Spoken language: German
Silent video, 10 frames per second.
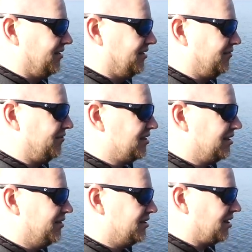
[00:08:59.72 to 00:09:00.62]
Das
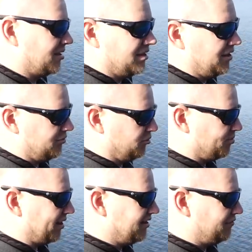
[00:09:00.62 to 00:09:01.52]
Wasser, weiß ich, ich kein Echolot
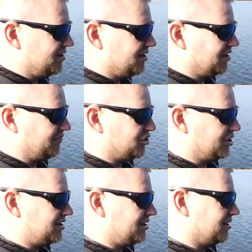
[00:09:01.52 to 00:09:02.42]
bei, ich weiß gar nicht. Was
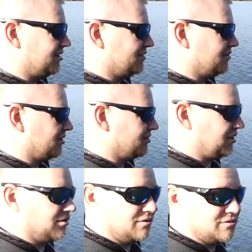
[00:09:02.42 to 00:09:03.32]
schätzt du denn? Also ich
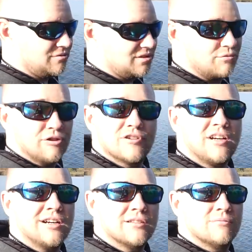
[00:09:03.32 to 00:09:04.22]
sage noch so 12
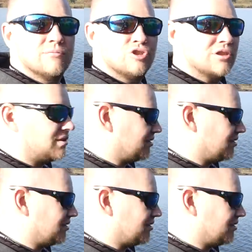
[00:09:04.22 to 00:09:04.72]
Grad, schätze